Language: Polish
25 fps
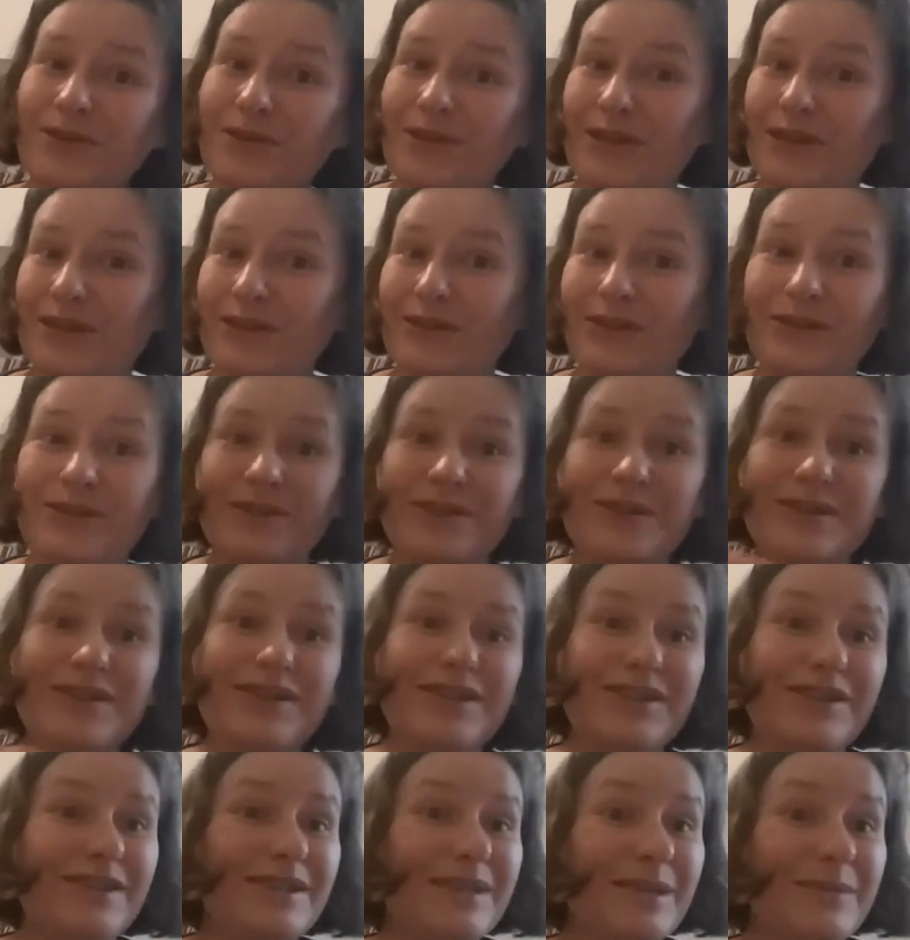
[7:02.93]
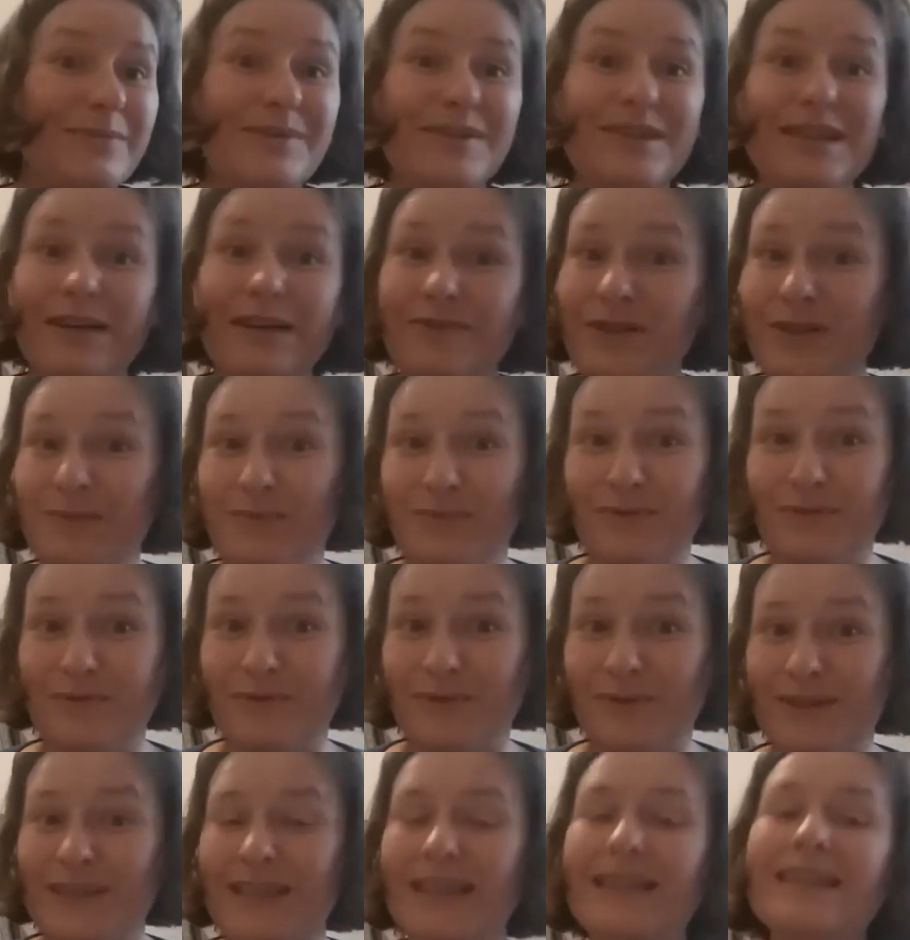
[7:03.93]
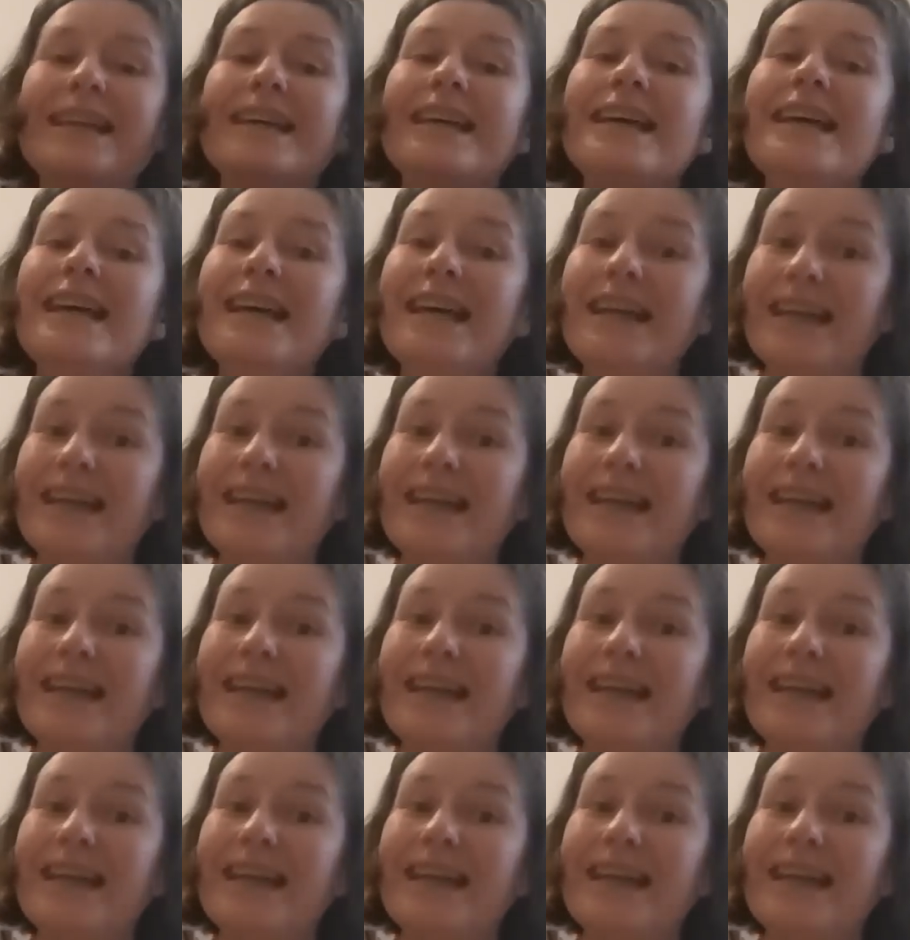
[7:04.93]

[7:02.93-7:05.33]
że to jest gdzieś tam zawsze powiązane